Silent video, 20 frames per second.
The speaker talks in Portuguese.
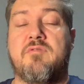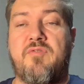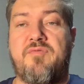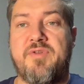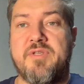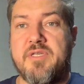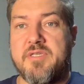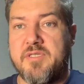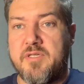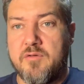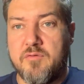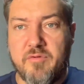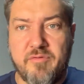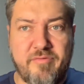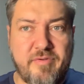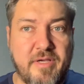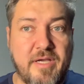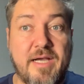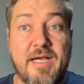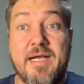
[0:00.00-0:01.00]
vou fazer
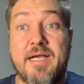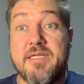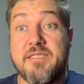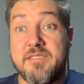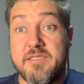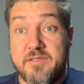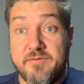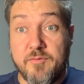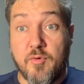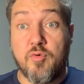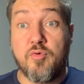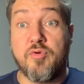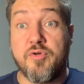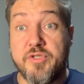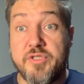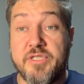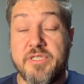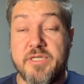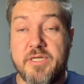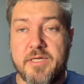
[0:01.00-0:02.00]
cicloviagem, vou
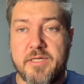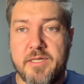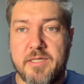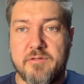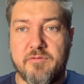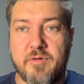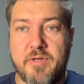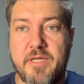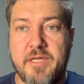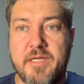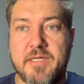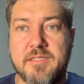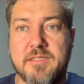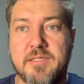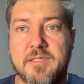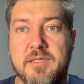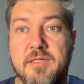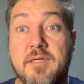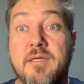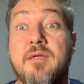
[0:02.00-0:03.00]
curtir a
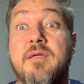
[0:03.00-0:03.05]
natureza,